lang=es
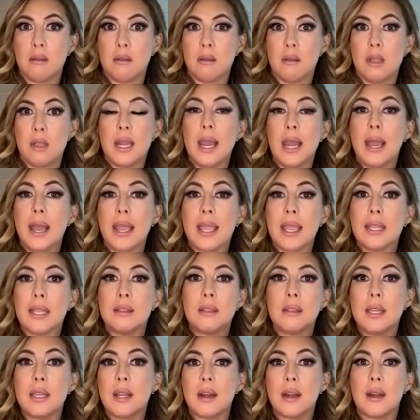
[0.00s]
Y la
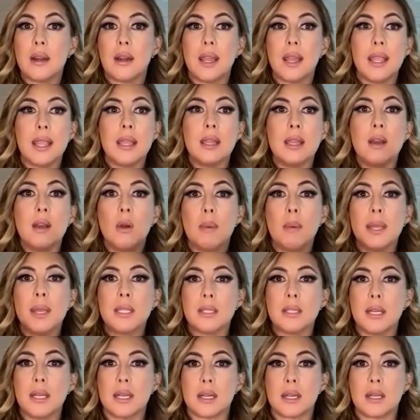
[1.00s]
gente, ahí lo
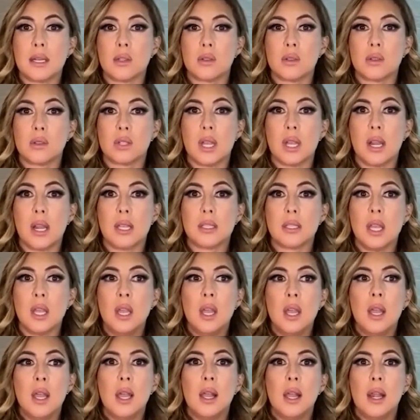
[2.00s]
ves en las redes sociales,
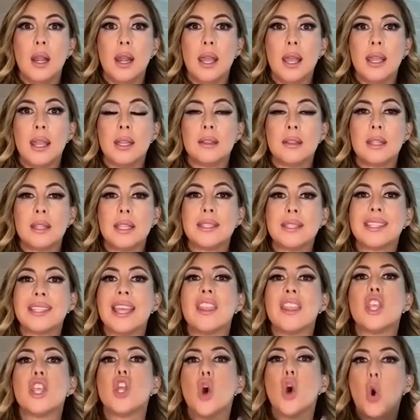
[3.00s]
la gente
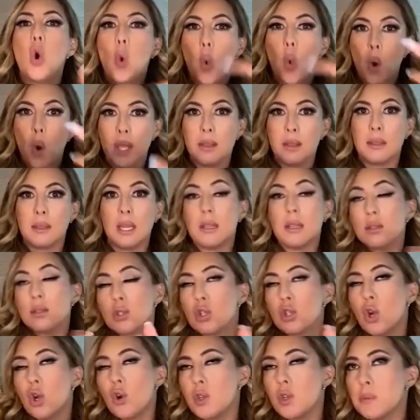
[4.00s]
se dio cuenta,
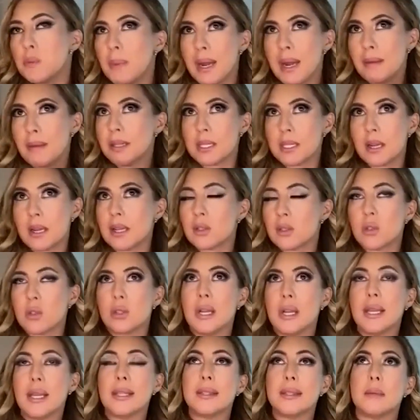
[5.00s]
yo no esperaba esa reacción
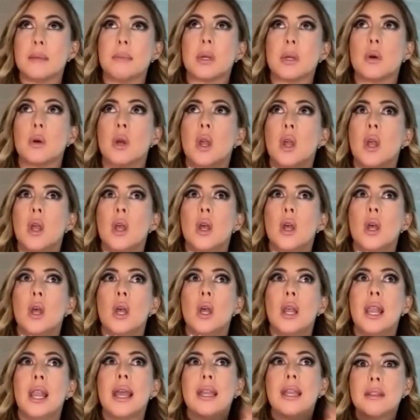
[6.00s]
de la gente, pero
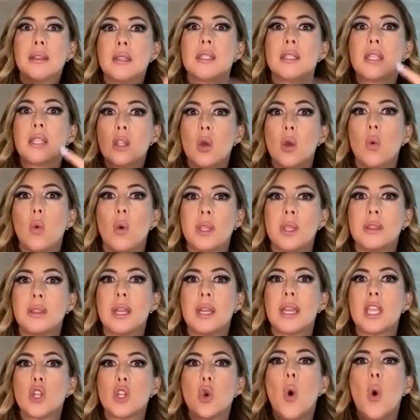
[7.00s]
la gente se dio
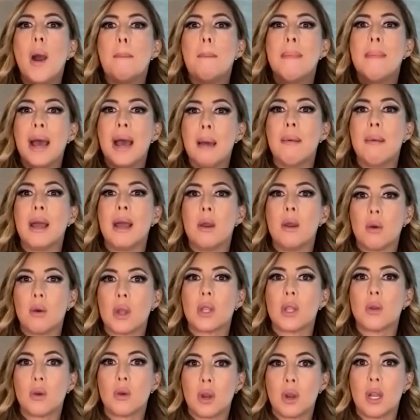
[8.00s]
cuenta que yo amaba lo
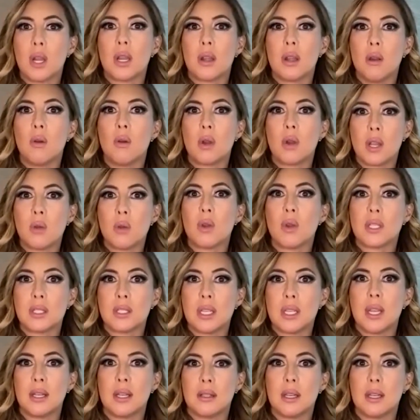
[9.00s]
que yo, lo que yo
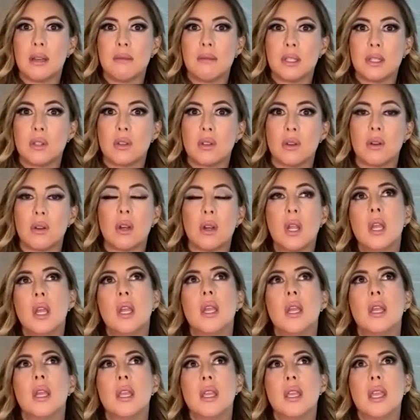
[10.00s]
hacía en televisión
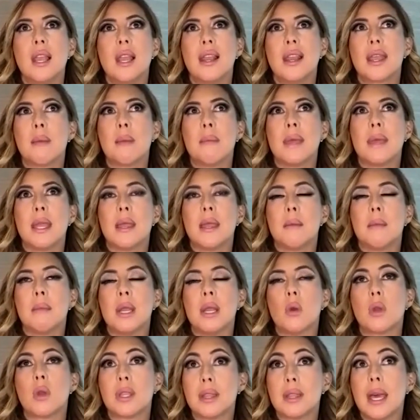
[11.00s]
y el que me,
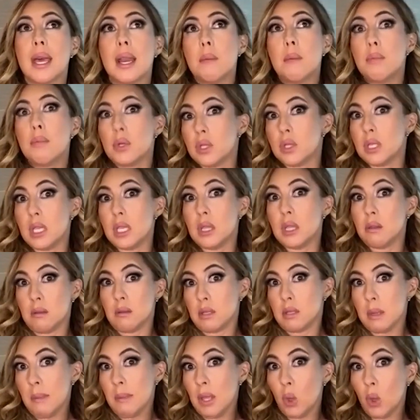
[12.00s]
lo quitaran, pues sí,
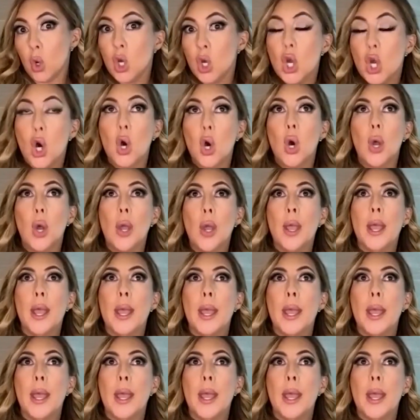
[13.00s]
sí me dolió.